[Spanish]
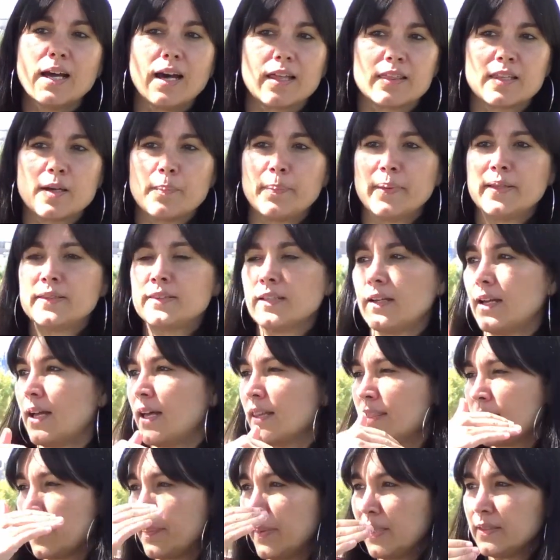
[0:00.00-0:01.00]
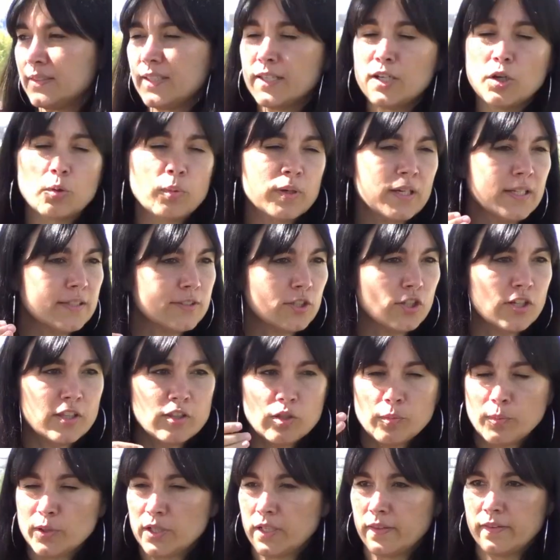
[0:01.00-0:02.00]
a Zapatero, Willy
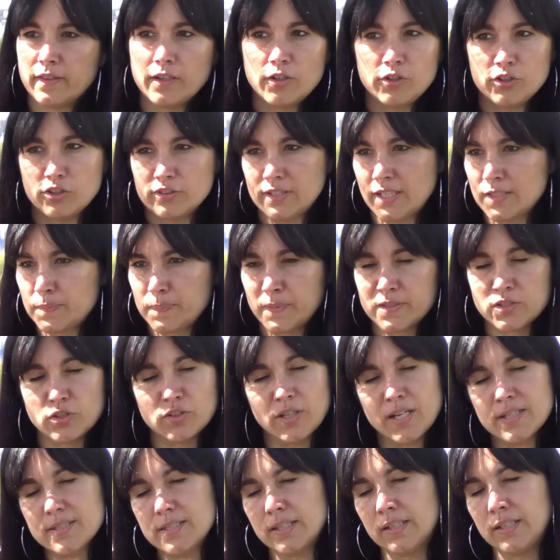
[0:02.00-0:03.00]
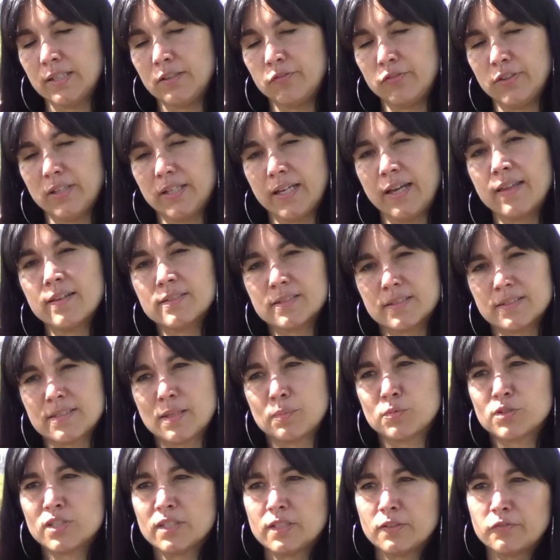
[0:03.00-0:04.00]
Toledo, Monedero y otras personas significadas que
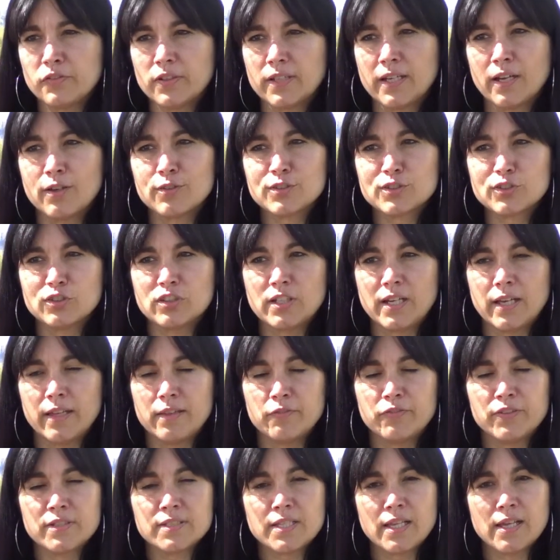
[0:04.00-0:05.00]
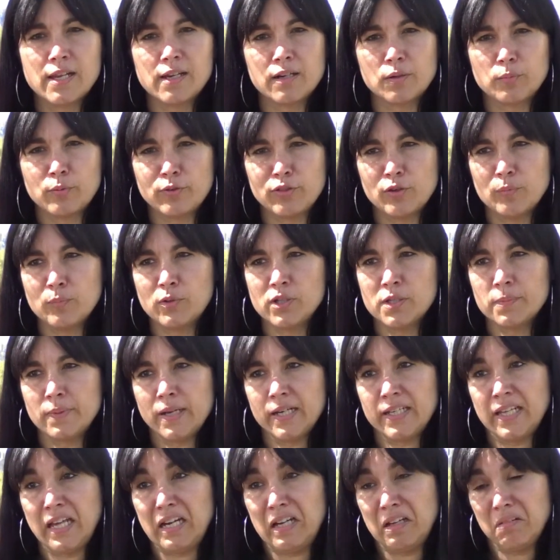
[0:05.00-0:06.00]
estamos significados con la defensa de la revolución
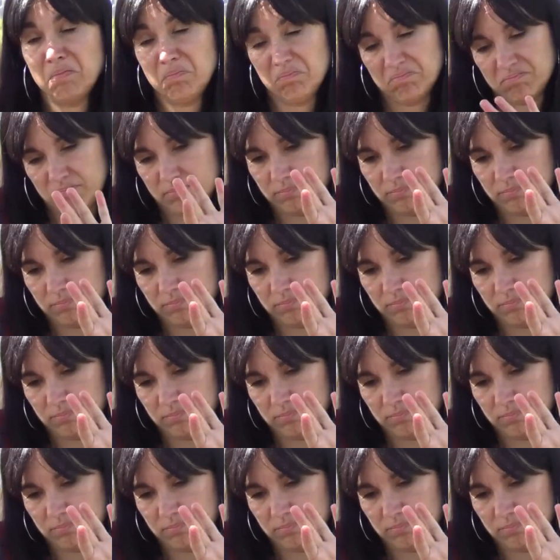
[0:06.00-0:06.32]
bolivariana,